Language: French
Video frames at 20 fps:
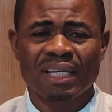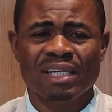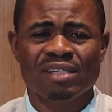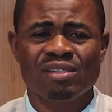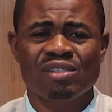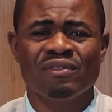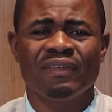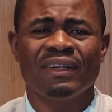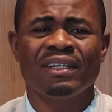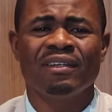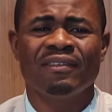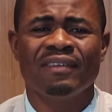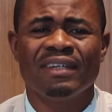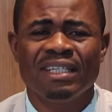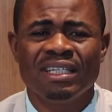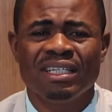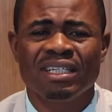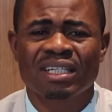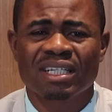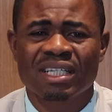Et tu vas
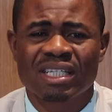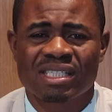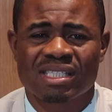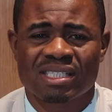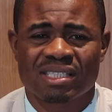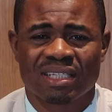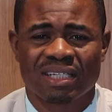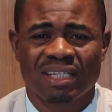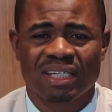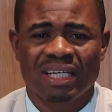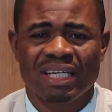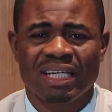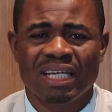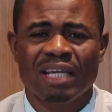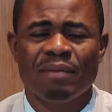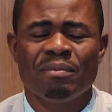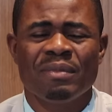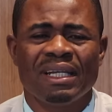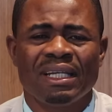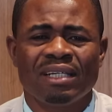devenir riche.
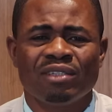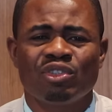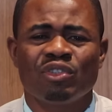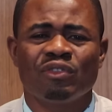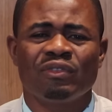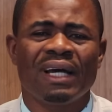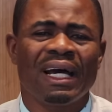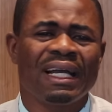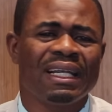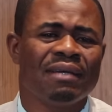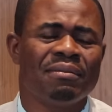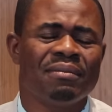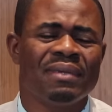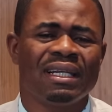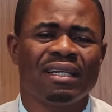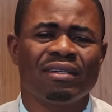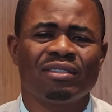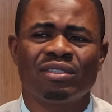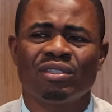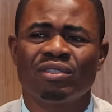Et maintenant, tu veux aller
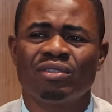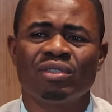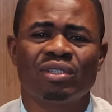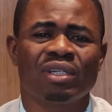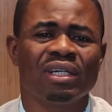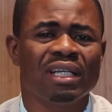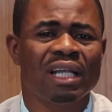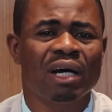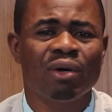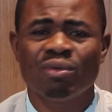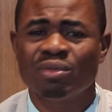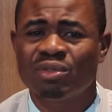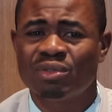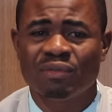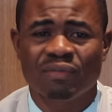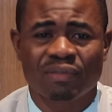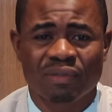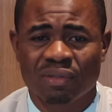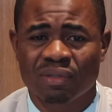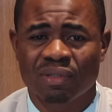maintenant t'éduquer là où
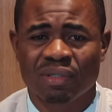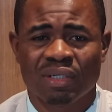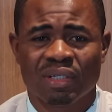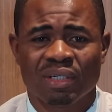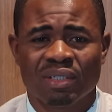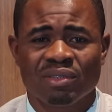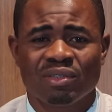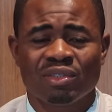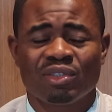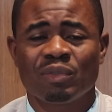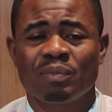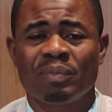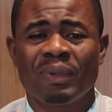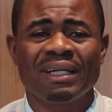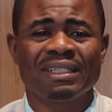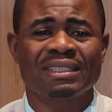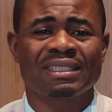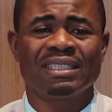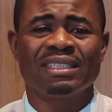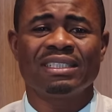tu veux. Je ne suis
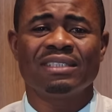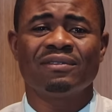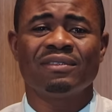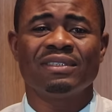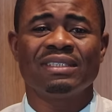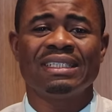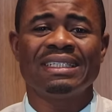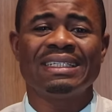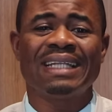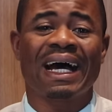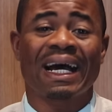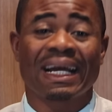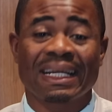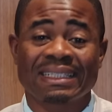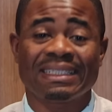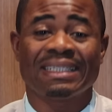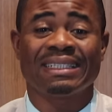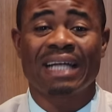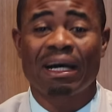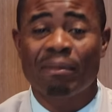pas en train de vous dire
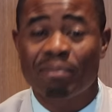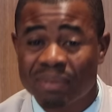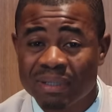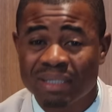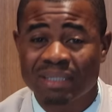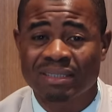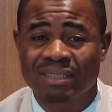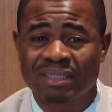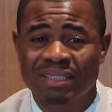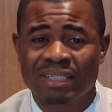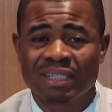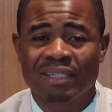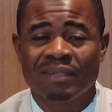d'arrêter d'apprendre,